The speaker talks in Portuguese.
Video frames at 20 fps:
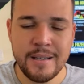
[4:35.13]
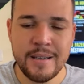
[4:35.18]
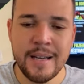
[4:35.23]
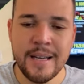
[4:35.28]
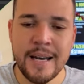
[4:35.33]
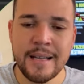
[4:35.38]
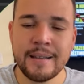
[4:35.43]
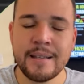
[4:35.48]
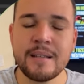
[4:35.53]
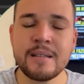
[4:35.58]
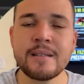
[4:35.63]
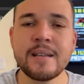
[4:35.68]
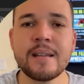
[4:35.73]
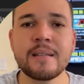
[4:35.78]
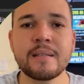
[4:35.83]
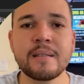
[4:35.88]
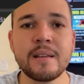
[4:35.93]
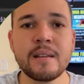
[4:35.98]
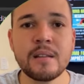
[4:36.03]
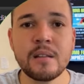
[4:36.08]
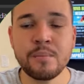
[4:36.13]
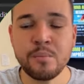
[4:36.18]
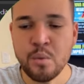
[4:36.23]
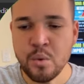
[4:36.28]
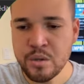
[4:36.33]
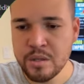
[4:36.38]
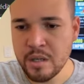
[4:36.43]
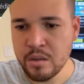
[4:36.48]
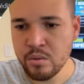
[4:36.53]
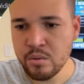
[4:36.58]
e ganhar até
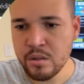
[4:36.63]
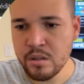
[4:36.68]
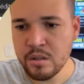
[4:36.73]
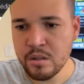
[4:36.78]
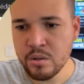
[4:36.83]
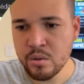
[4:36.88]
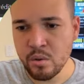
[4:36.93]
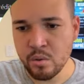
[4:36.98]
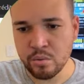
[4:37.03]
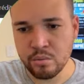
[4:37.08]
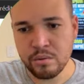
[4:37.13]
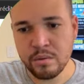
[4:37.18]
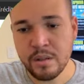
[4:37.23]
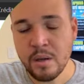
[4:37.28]
70% de desconto.